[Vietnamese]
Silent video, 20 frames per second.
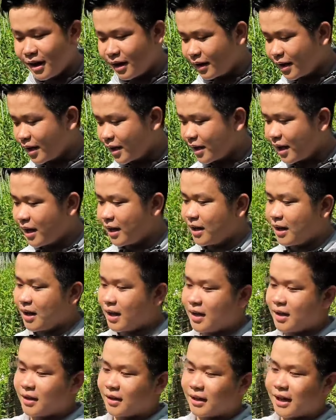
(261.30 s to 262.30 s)
ở cái cây
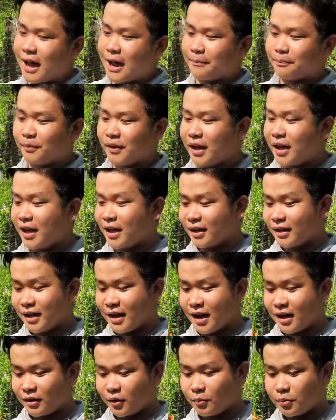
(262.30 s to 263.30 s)
à, cam tia anh chị
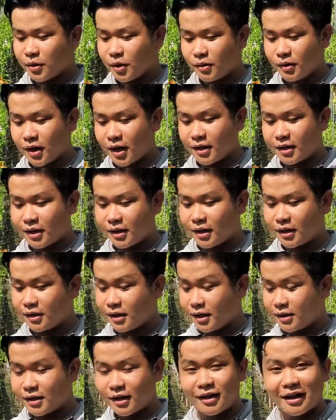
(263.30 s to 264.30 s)
chút xíu ở đây thì anh
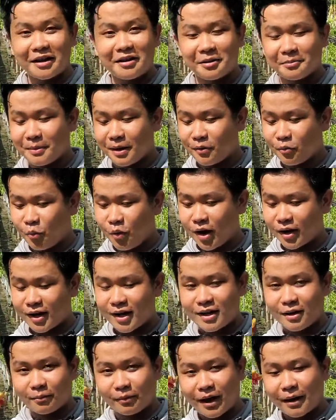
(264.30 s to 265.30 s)
chị sẽ thấy được mặt hoa
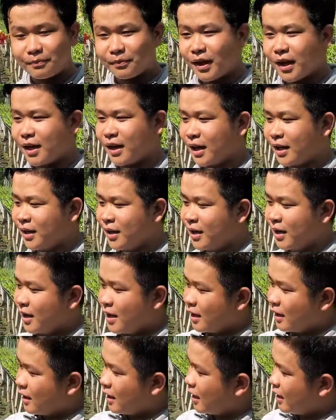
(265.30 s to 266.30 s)
cái dòng cam tia này
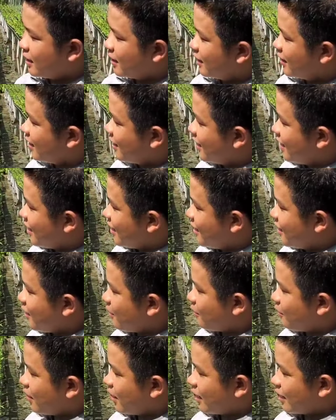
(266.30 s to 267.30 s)
đây
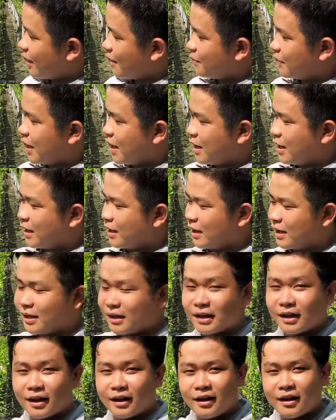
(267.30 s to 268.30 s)
dòng à, cam tia này thì
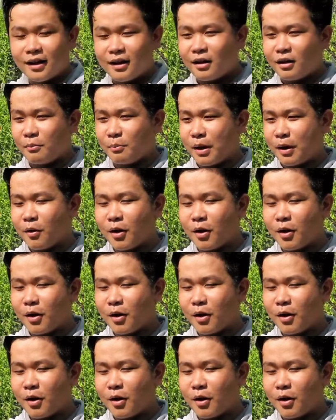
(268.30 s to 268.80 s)
à, mặt